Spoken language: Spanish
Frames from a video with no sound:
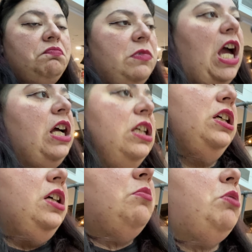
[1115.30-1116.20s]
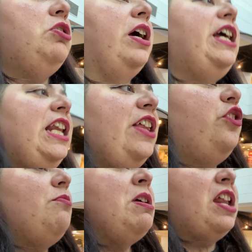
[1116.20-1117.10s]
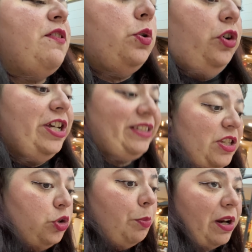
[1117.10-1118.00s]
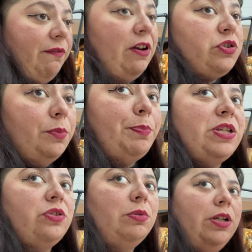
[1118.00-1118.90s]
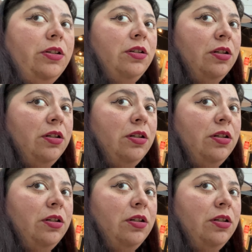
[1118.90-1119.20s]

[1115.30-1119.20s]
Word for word: Ya. Bueno, ahí les doy mi review. Oye, está súper resbaloso el piso, weón.